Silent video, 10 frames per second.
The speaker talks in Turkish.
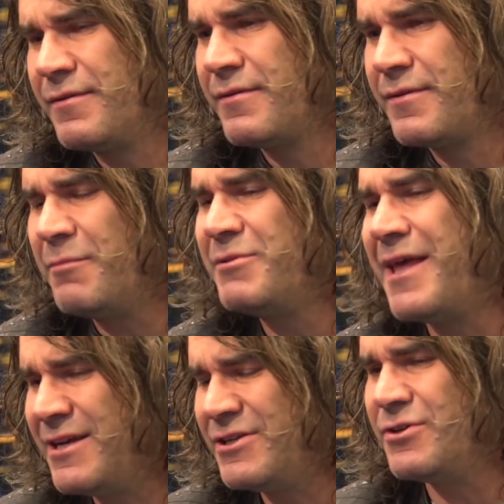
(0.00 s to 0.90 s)
Hep öyle. Tabii
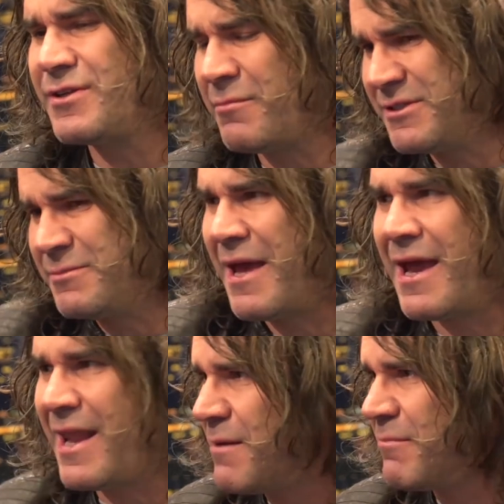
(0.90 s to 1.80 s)
değişiyor. Tabii
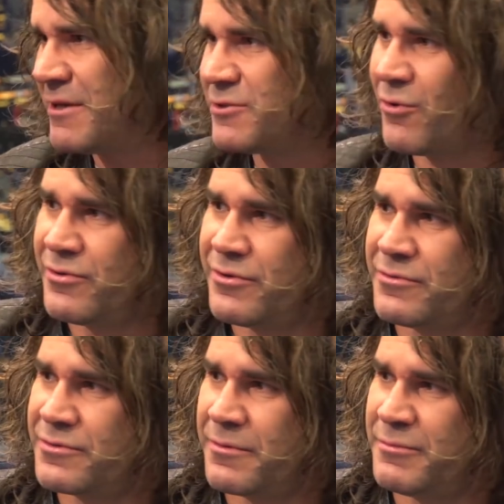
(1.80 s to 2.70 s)
şimdi LA biraz
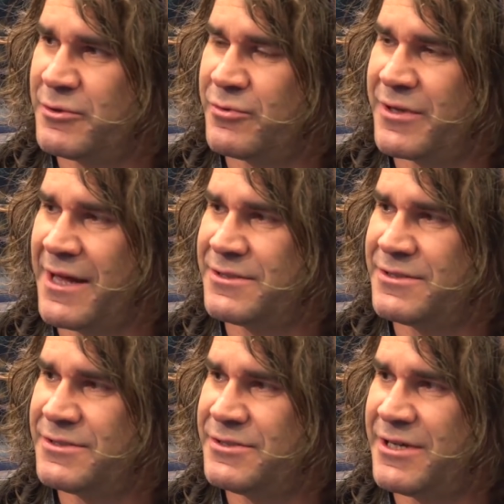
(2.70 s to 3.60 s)
oldu. Çünkü bir sürü
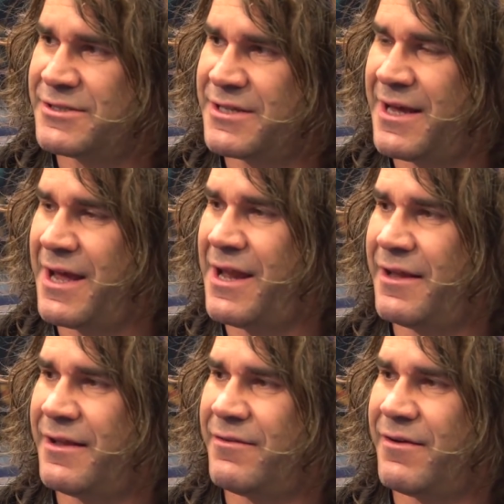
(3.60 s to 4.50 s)
genç cazcılar
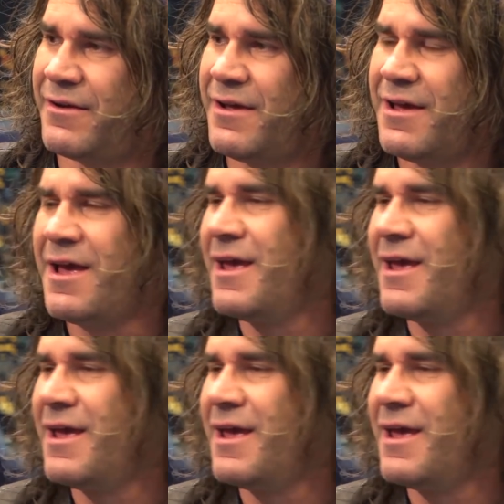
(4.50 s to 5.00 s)
LA'de de var.